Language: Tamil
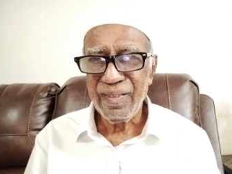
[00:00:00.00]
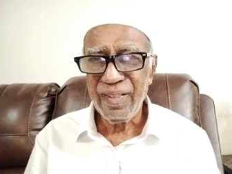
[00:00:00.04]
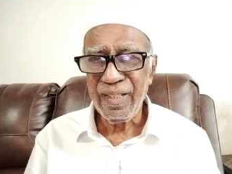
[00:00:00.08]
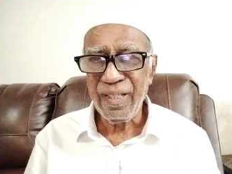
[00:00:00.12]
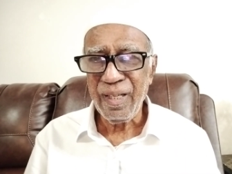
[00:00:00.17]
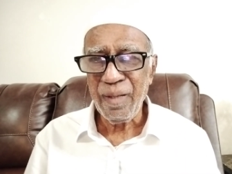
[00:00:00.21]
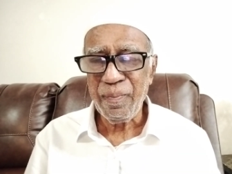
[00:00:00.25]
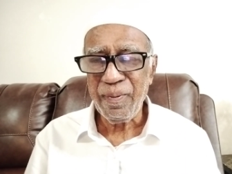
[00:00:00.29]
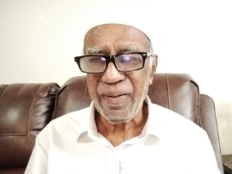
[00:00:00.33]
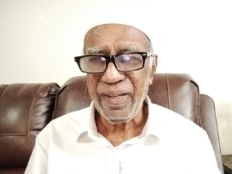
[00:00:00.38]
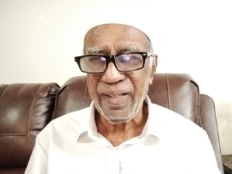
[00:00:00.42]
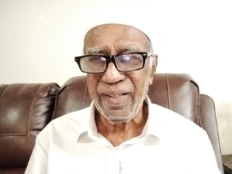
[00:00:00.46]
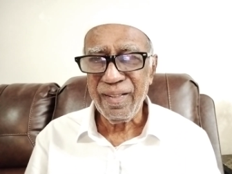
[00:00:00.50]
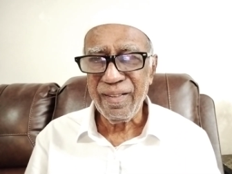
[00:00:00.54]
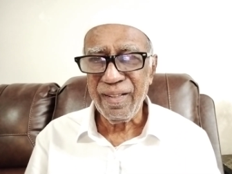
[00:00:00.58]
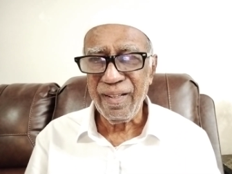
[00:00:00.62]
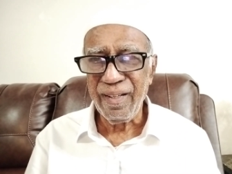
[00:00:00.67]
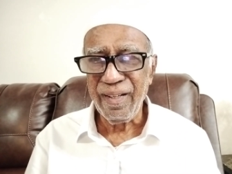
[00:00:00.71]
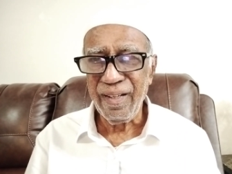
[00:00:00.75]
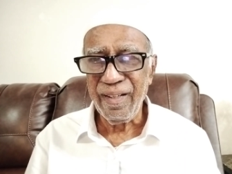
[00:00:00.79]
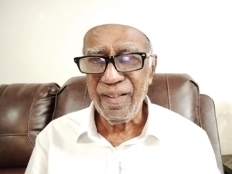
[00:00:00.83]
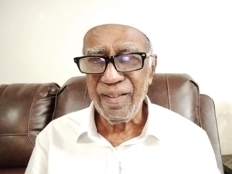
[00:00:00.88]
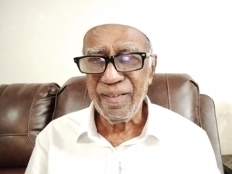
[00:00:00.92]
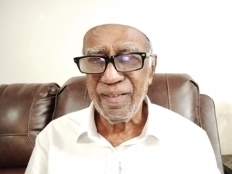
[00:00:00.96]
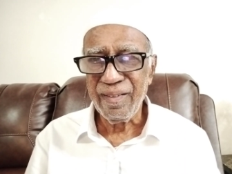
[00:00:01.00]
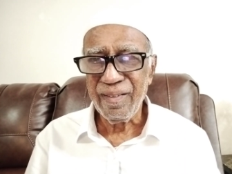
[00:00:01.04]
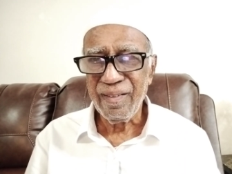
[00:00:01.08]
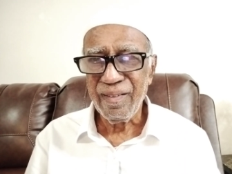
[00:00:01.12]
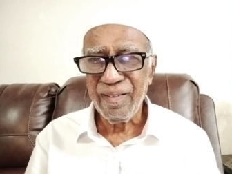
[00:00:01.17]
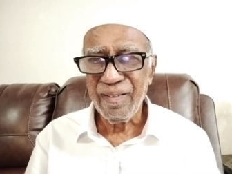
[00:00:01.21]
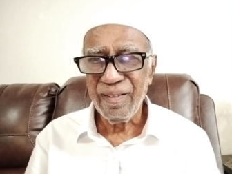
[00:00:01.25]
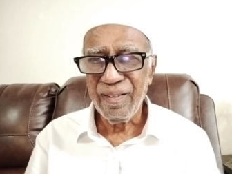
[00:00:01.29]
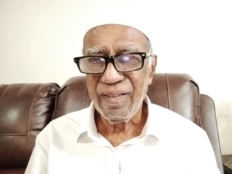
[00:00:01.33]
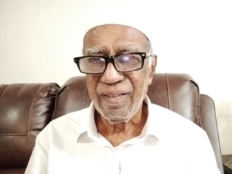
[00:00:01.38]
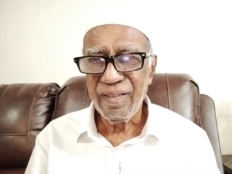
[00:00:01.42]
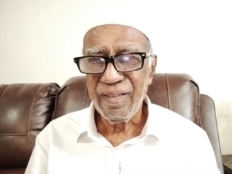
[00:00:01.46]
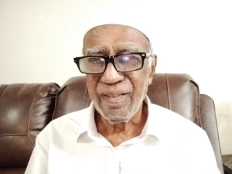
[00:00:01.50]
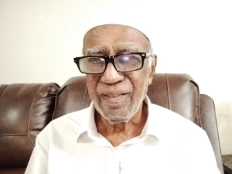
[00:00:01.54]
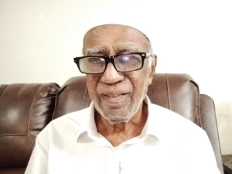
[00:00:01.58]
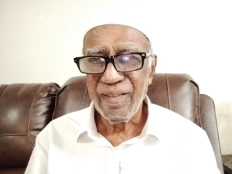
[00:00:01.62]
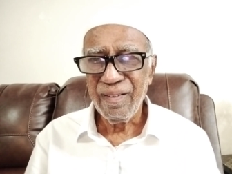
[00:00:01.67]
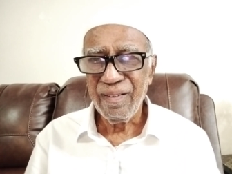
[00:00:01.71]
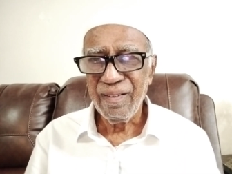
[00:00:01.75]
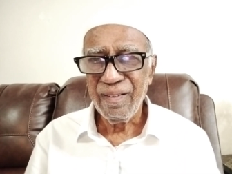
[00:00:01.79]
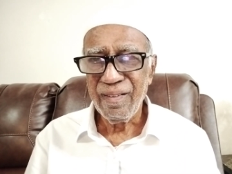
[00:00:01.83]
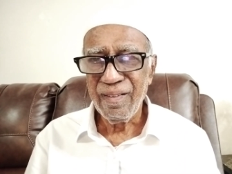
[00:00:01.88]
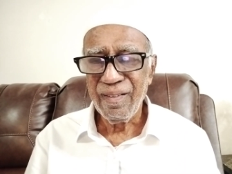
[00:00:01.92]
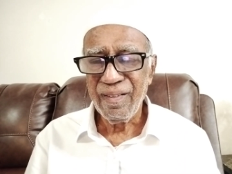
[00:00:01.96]
இதை படிக்கிறேன்
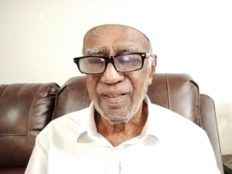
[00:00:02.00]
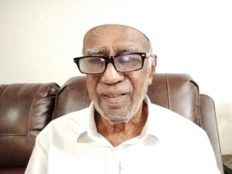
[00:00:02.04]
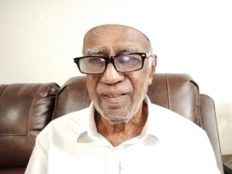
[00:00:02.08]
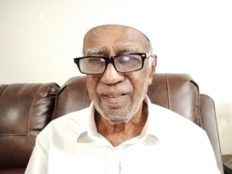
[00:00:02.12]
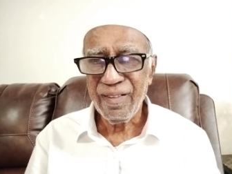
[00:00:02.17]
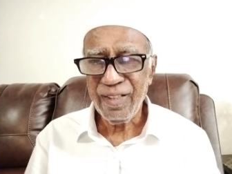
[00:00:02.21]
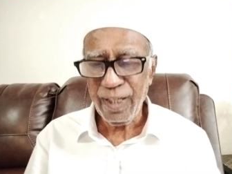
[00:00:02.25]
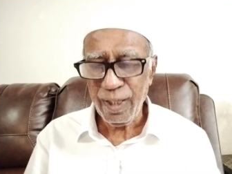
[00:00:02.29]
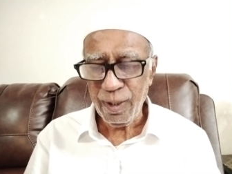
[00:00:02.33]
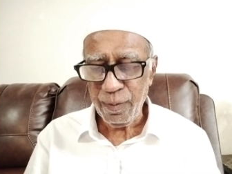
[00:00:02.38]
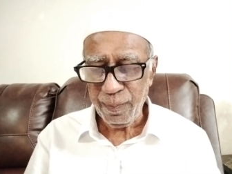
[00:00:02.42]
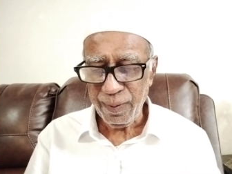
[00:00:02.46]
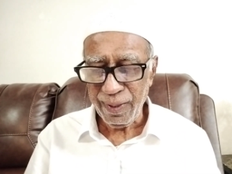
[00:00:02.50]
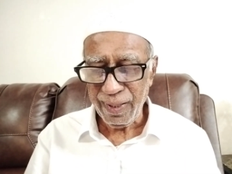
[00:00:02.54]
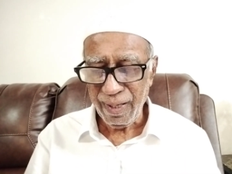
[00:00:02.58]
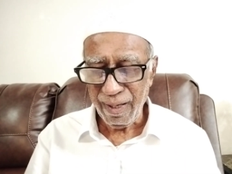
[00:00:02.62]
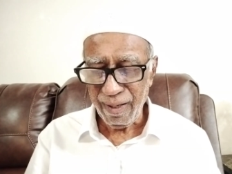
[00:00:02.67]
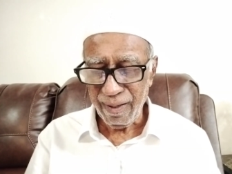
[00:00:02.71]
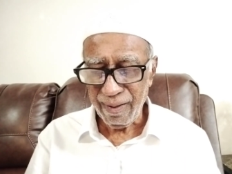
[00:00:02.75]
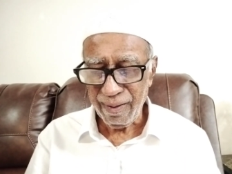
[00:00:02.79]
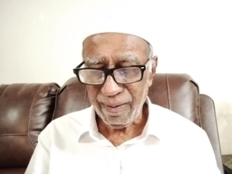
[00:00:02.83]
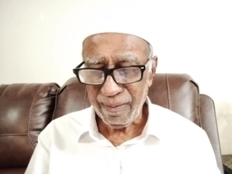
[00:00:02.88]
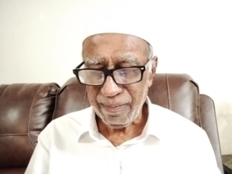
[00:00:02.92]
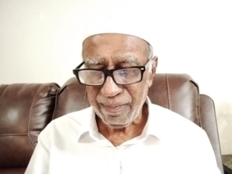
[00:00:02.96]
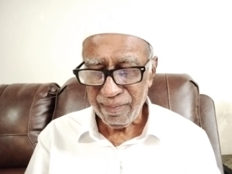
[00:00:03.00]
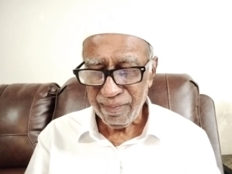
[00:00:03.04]
கேட்பீராக